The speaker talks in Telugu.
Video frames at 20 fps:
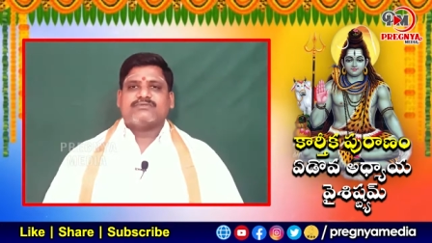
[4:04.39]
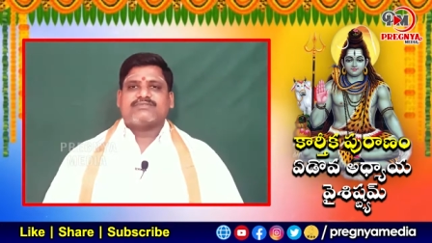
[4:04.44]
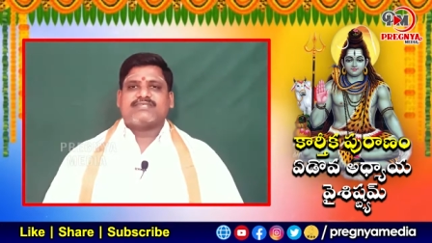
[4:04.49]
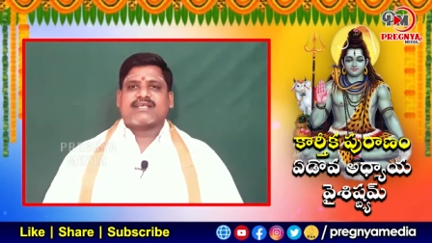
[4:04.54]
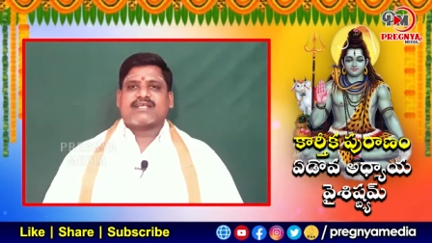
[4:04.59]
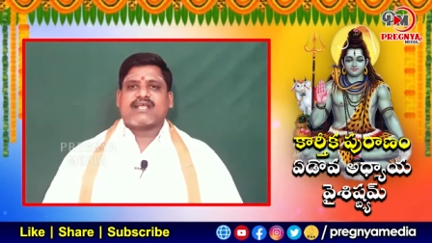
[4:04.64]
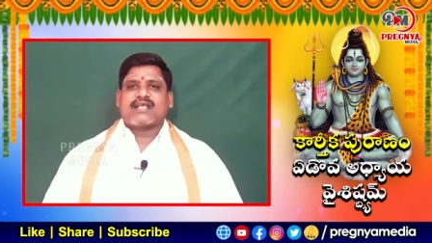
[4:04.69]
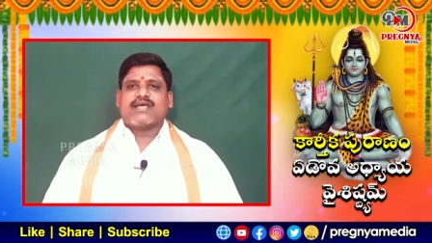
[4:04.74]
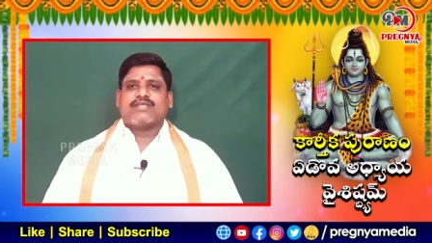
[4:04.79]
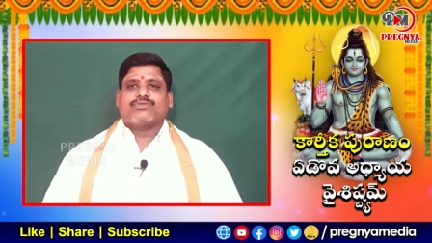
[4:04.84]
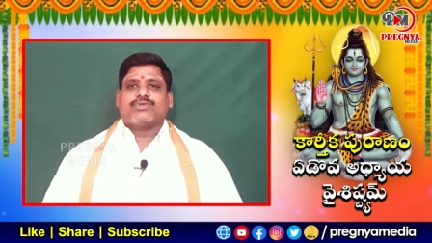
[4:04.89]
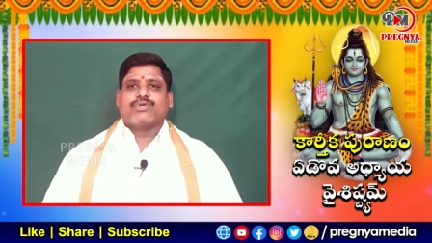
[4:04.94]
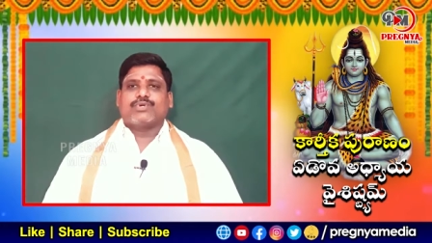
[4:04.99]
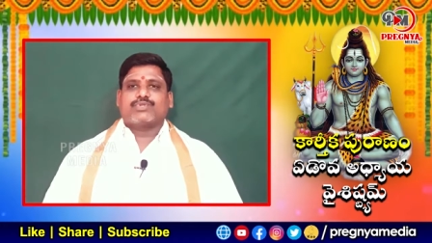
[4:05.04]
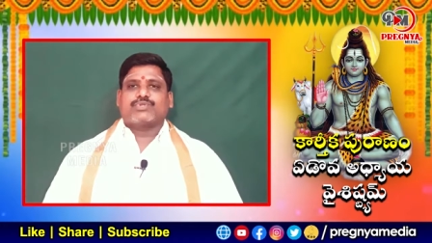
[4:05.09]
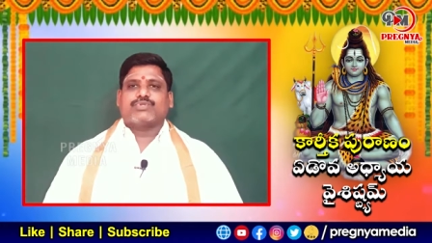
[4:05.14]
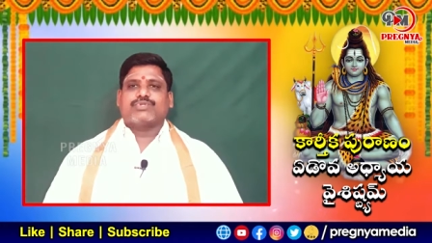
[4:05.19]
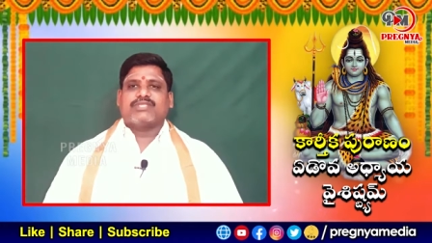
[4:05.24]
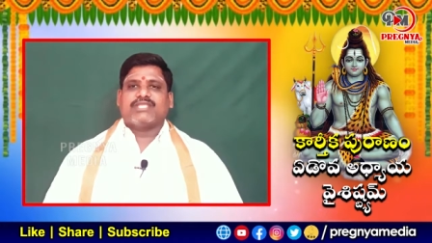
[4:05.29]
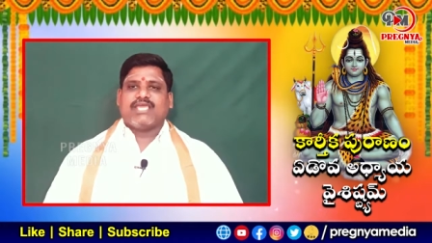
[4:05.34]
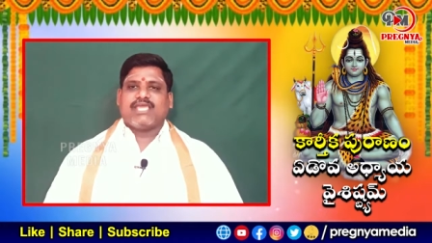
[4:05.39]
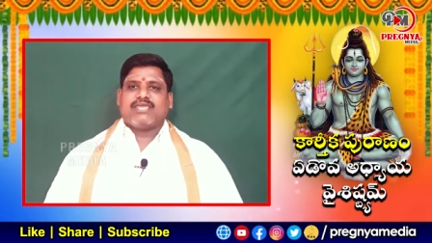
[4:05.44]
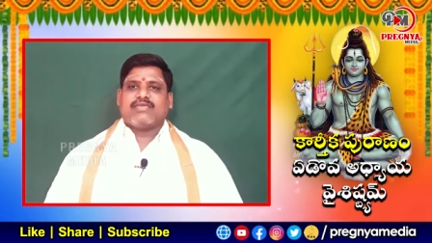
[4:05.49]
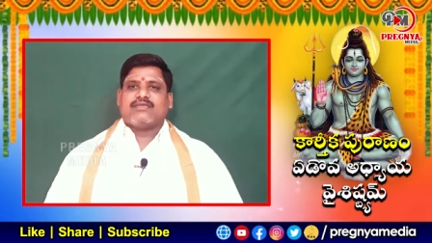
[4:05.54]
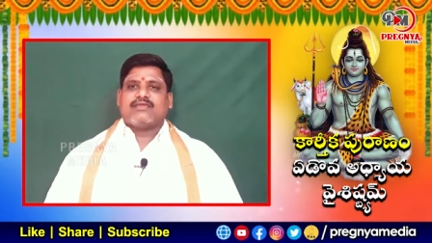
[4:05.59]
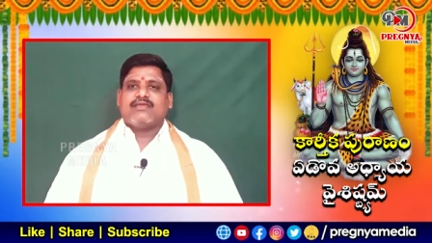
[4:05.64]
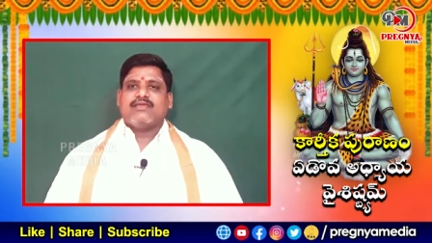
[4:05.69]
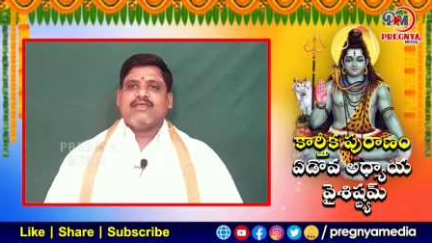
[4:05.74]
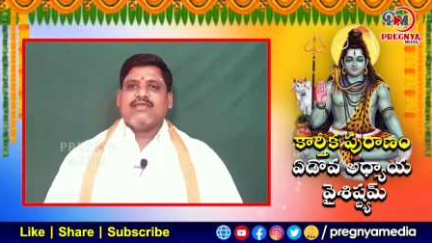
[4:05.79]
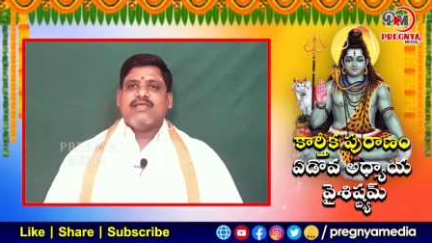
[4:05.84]
చక్కగా దొరుకుతుంది
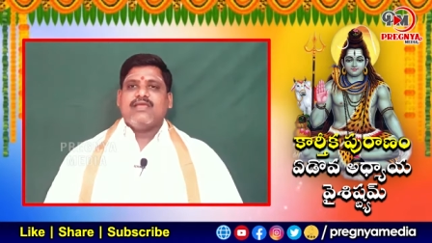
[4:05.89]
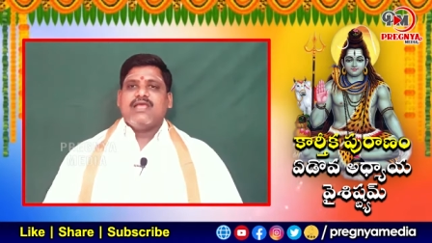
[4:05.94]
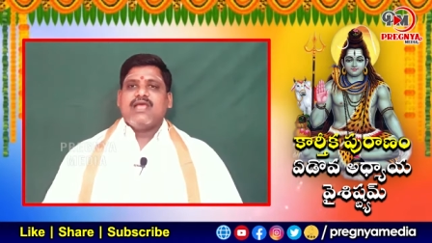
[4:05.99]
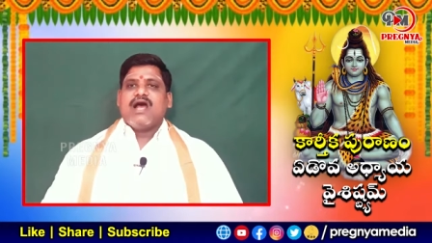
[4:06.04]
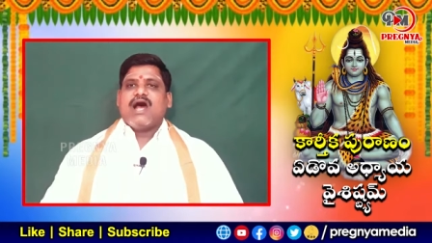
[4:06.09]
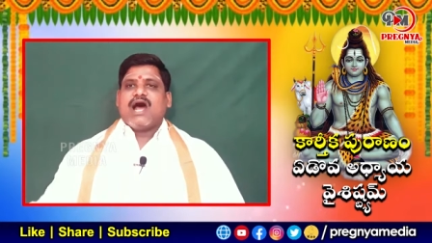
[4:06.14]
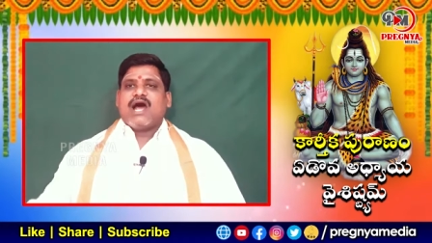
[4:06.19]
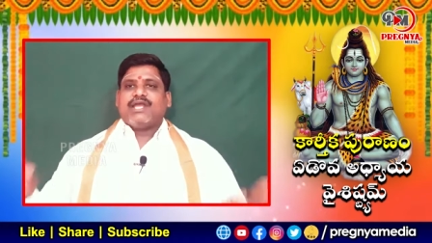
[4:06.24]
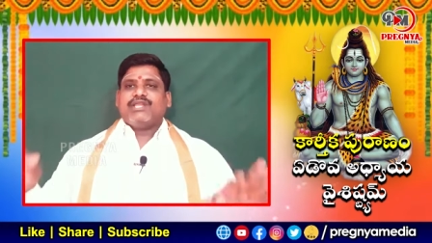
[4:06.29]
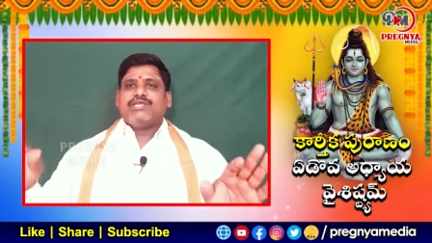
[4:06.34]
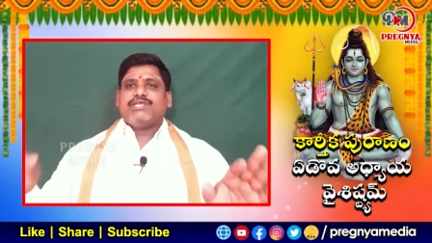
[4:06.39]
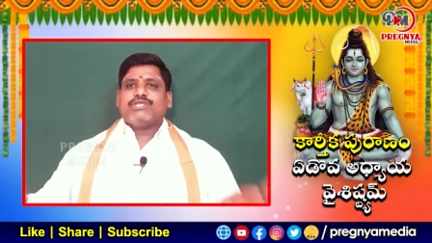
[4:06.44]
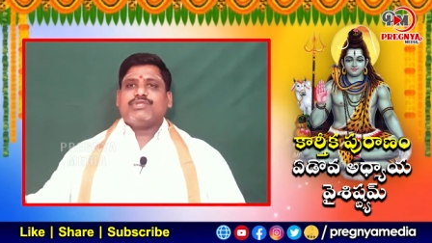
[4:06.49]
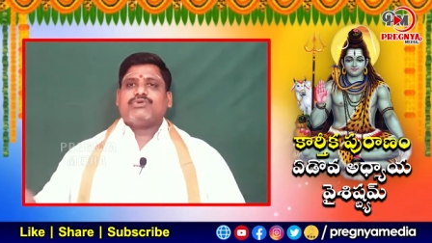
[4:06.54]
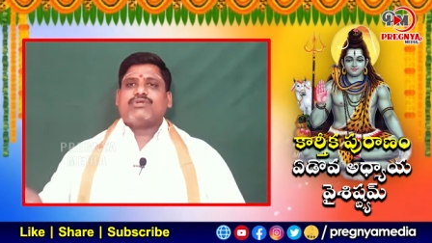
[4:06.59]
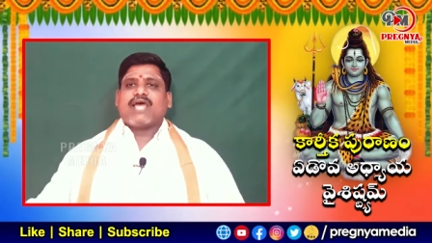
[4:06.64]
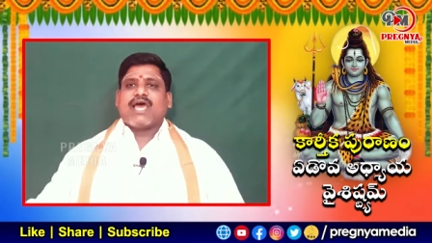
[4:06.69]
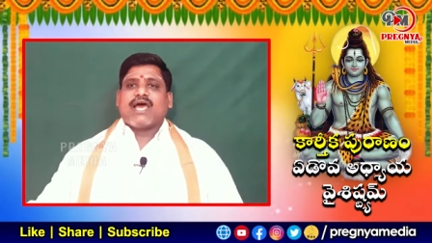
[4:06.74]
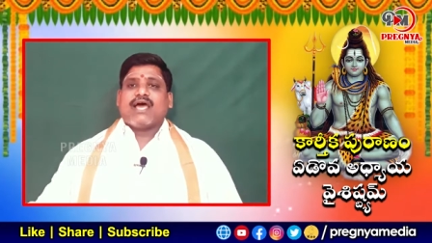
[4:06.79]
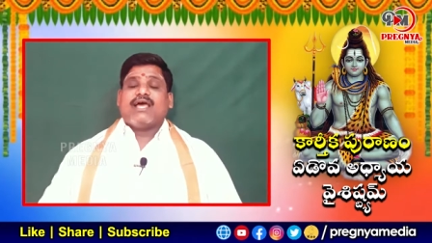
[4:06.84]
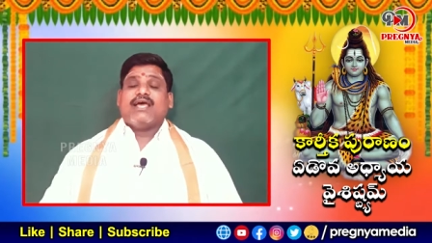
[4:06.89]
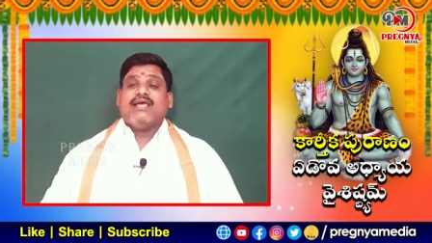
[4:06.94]
హరి ఎదుట